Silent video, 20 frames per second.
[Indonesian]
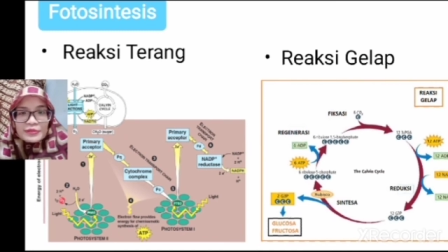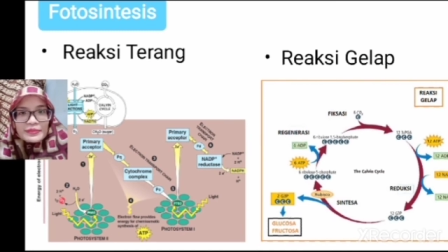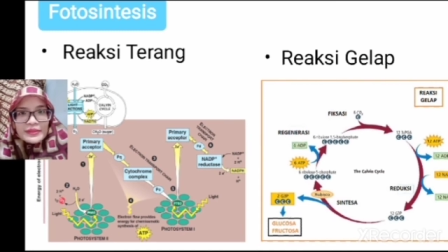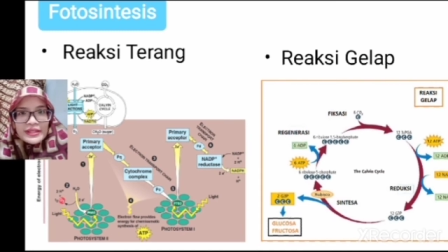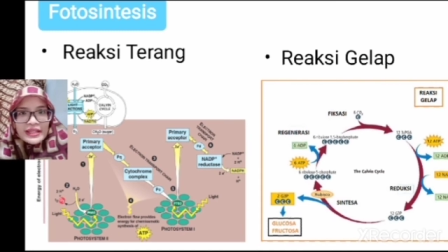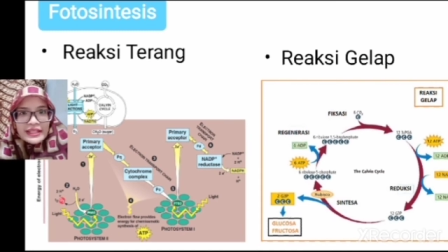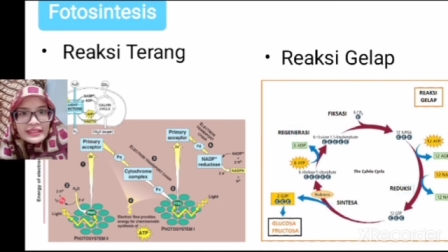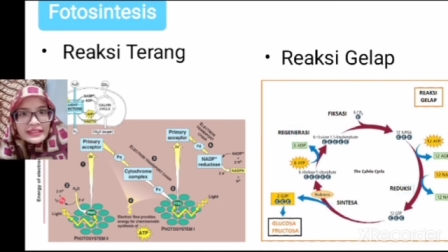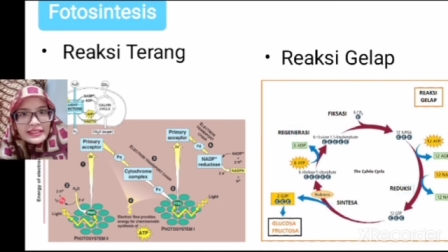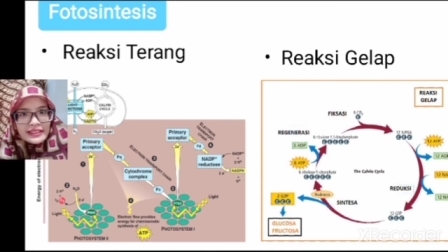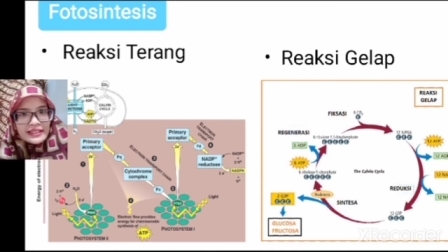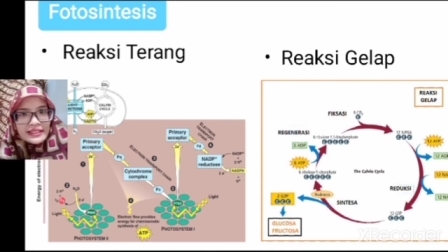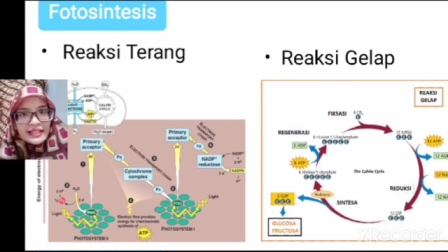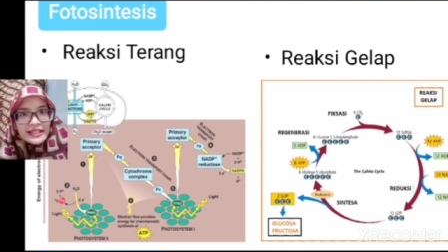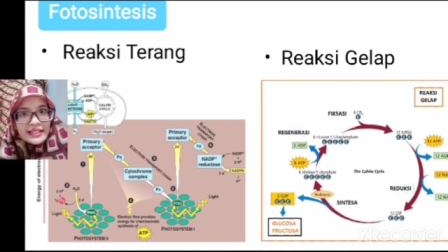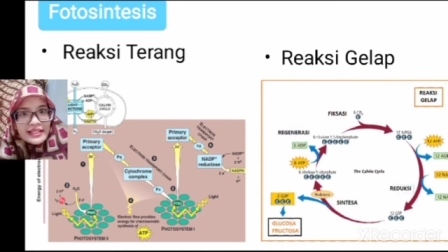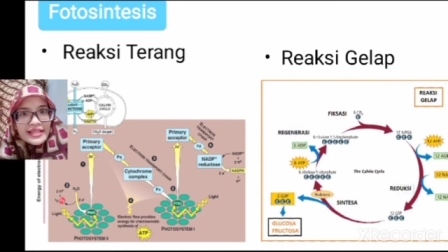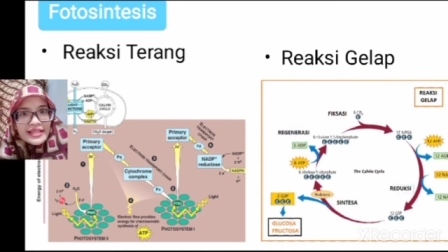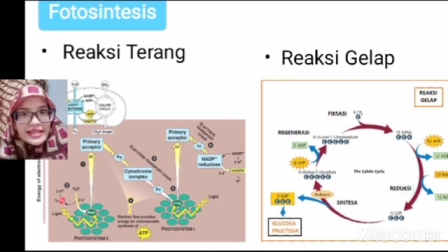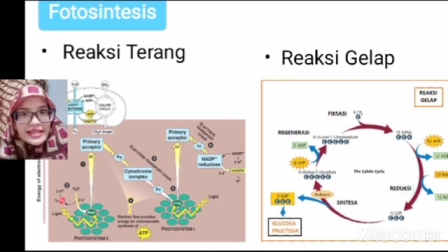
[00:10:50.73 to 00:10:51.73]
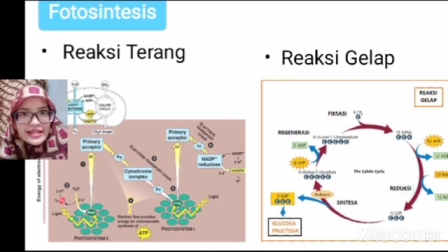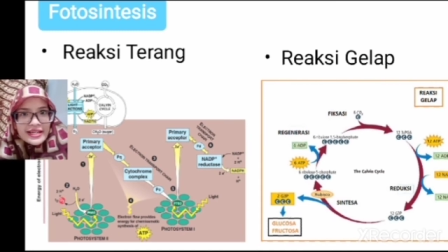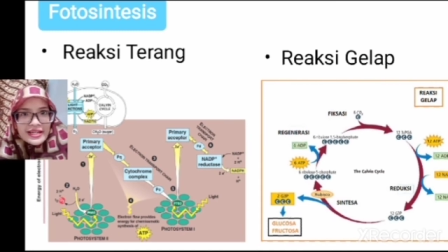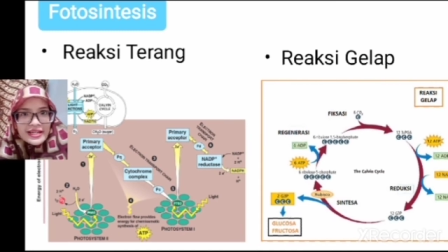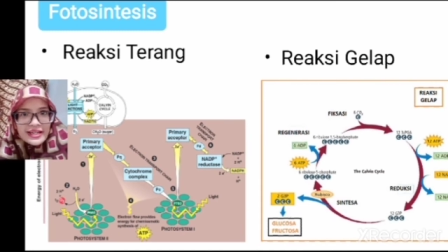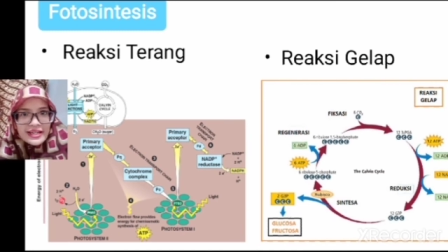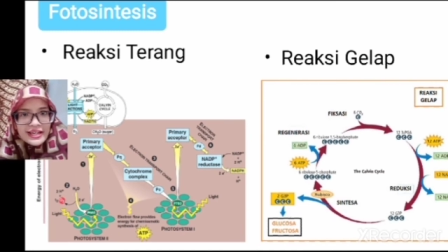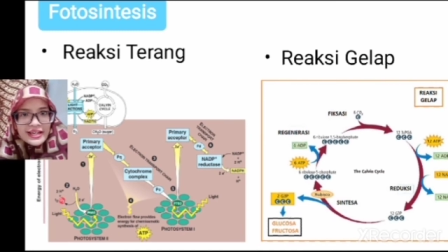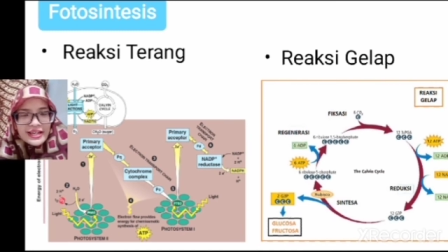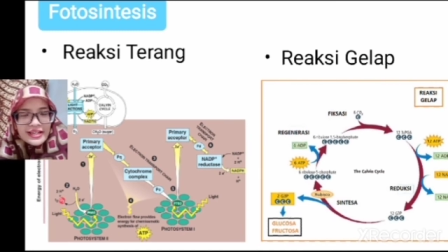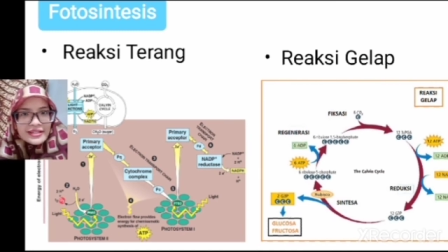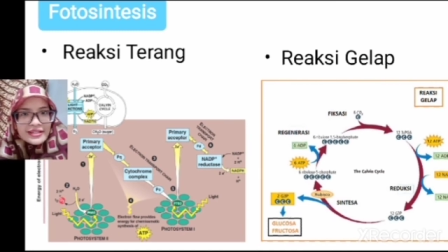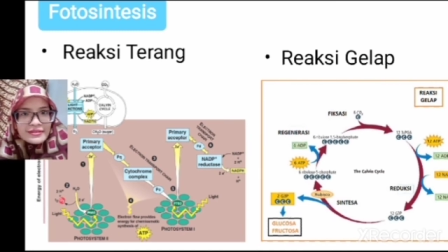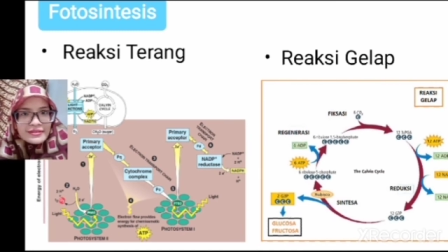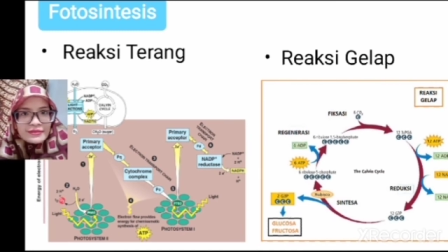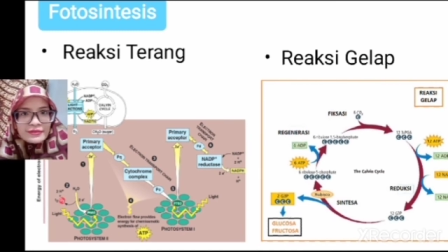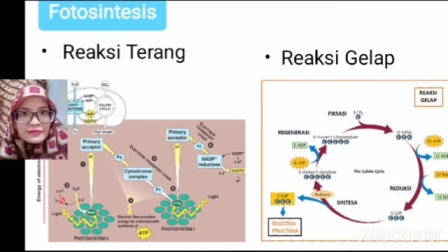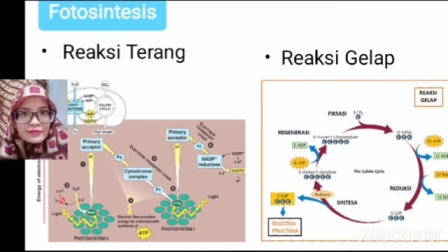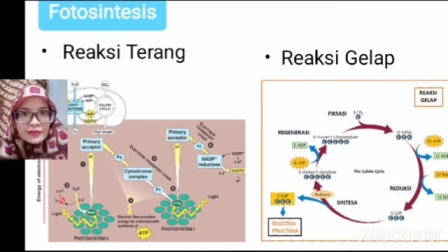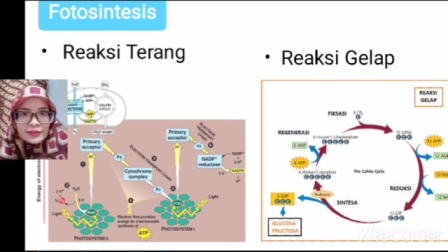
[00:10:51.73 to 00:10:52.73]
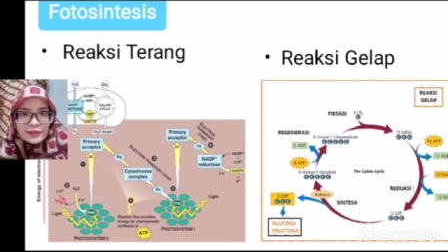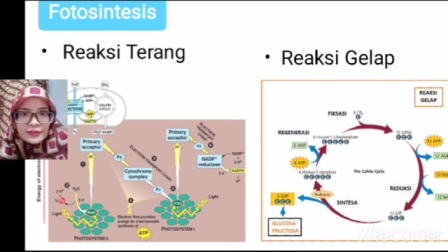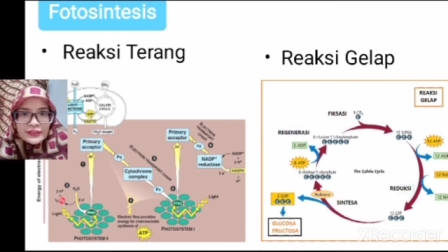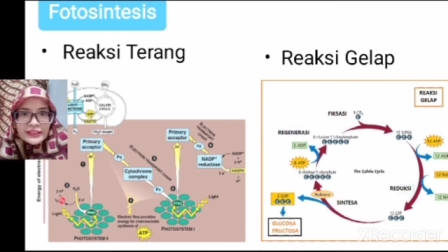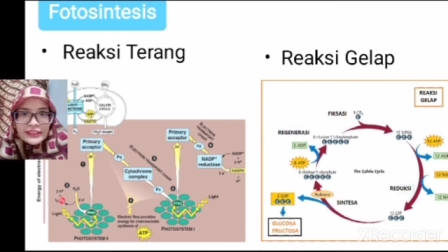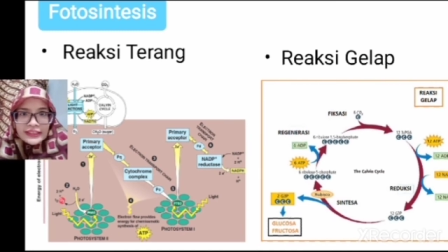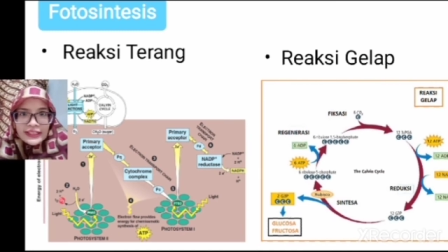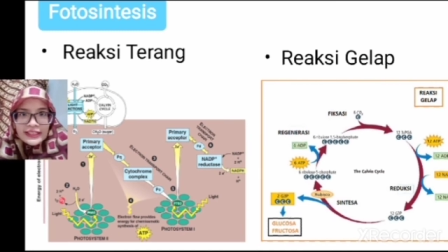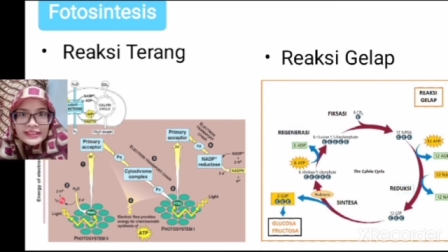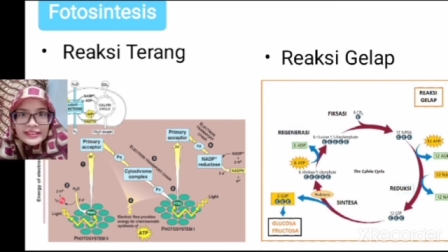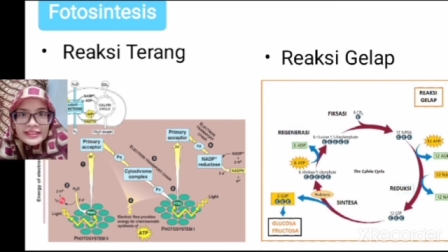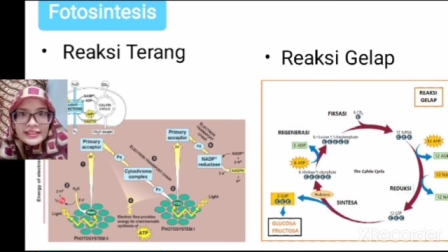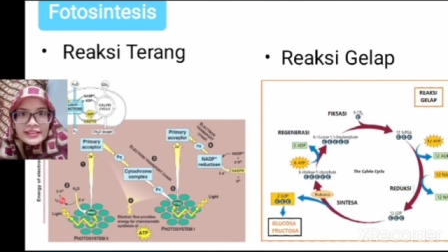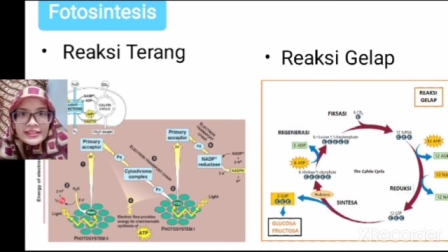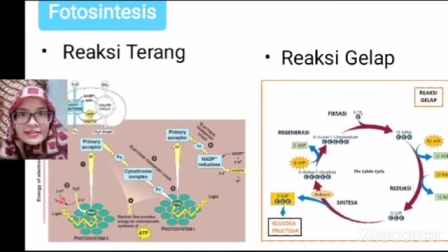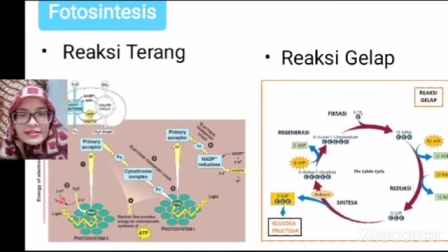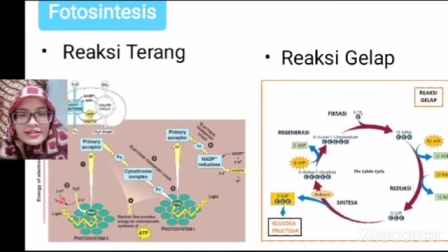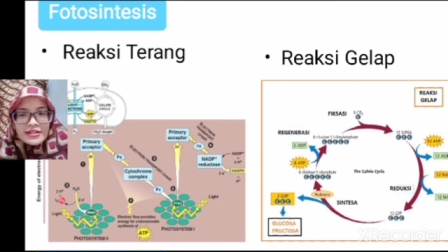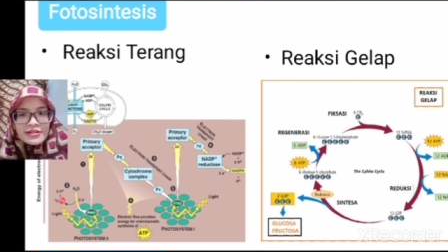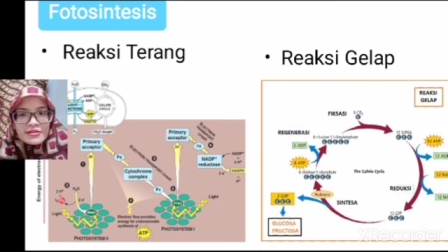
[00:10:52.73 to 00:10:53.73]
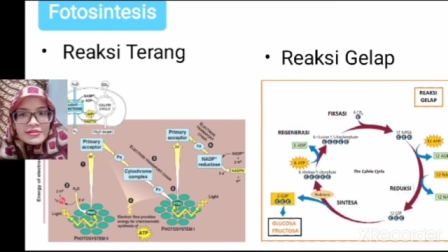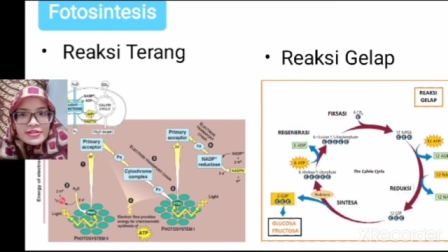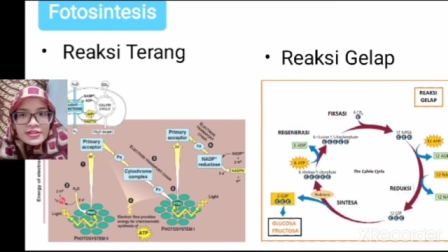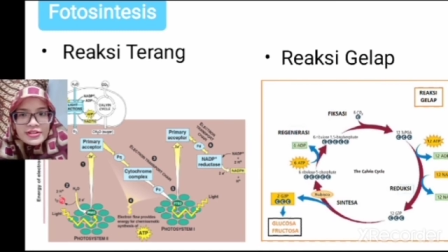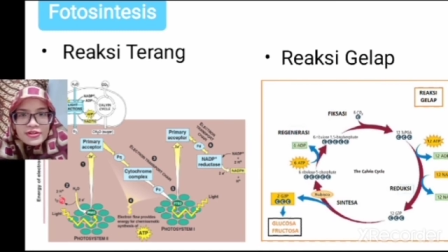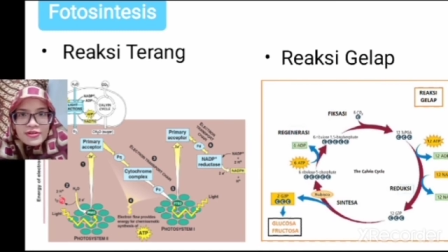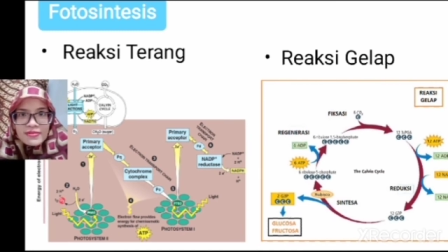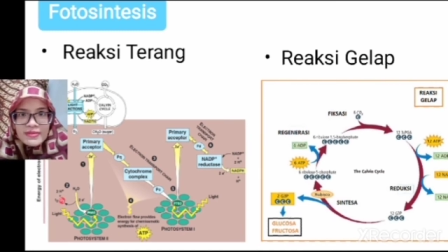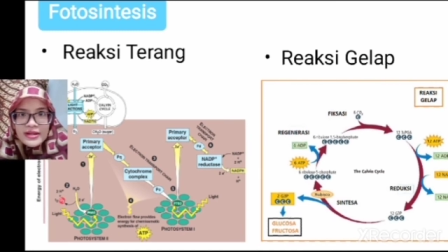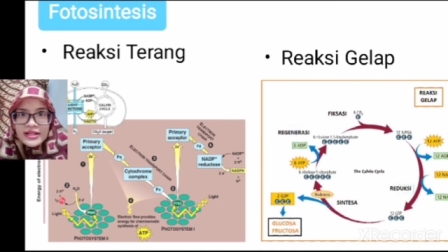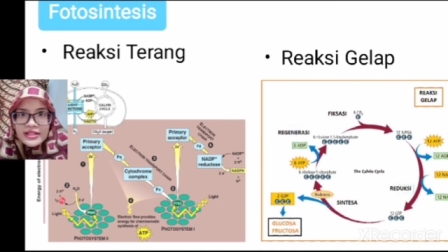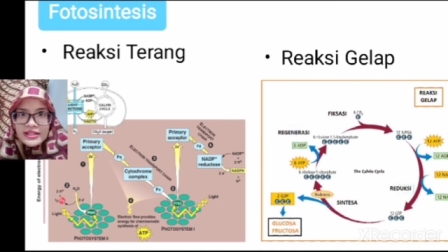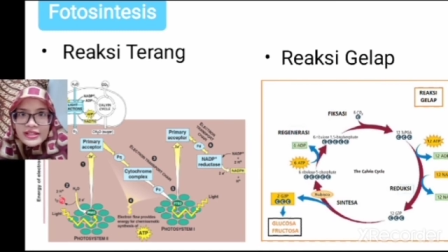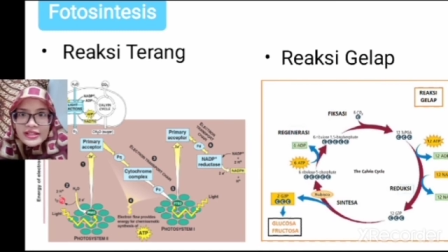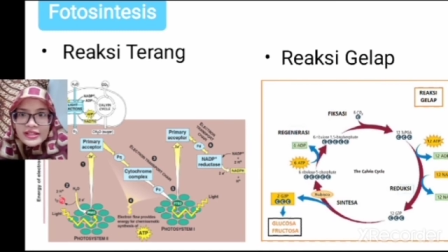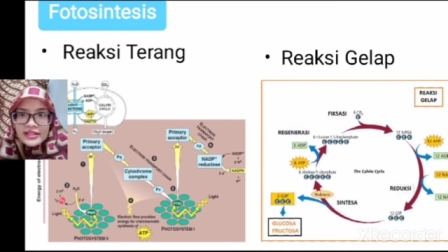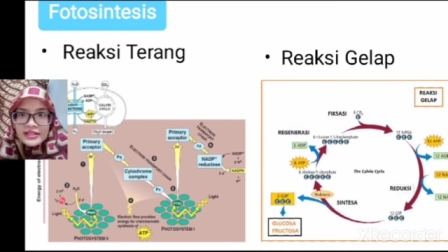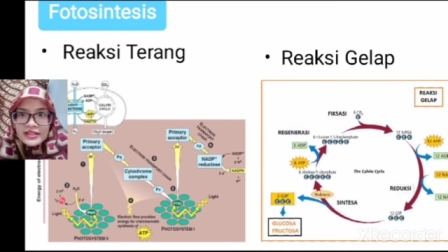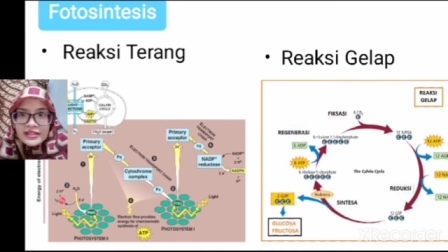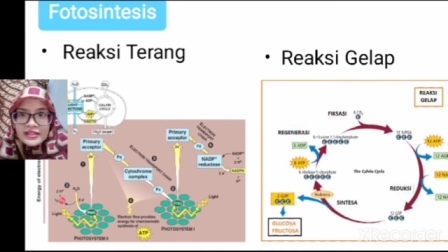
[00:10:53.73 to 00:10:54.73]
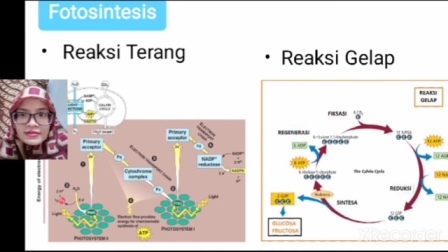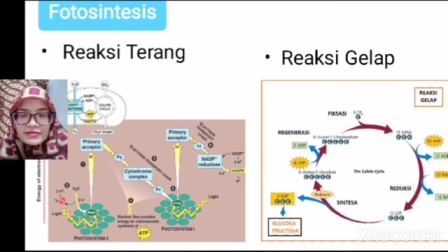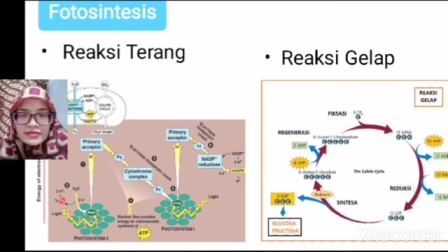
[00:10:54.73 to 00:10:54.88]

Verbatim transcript: mengingatkan kalian, fotosintesis kita ada uji cobanya.